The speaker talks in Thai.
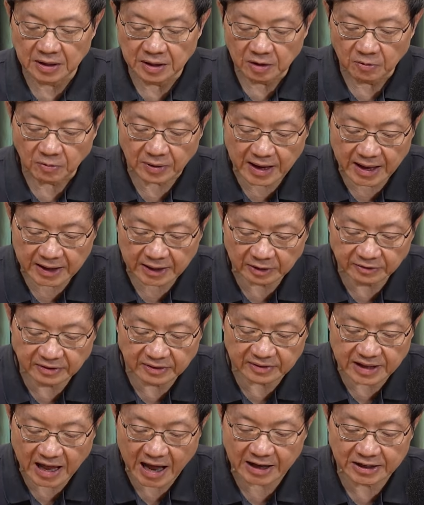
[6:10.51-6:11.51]
เวลาเขาศึก
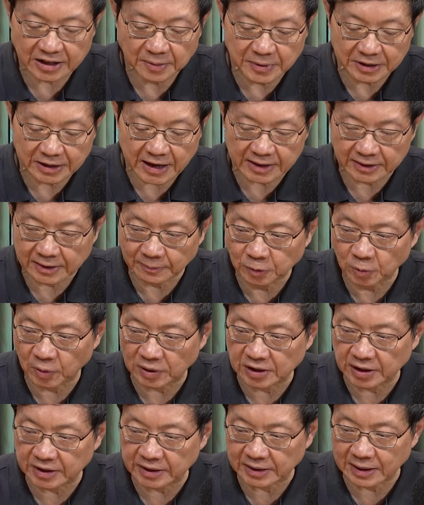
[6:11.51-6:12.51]
ษาจะมีการคำนวณเล
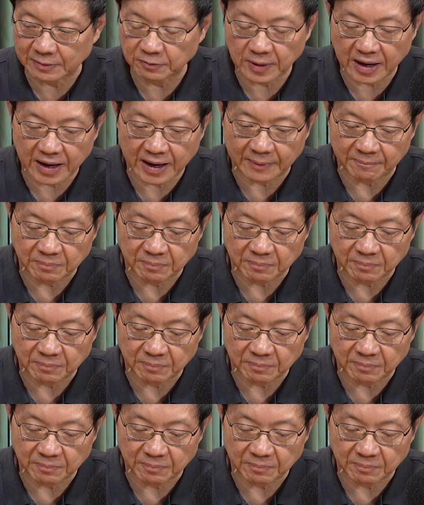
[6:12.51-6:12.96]
ยนะครับว่า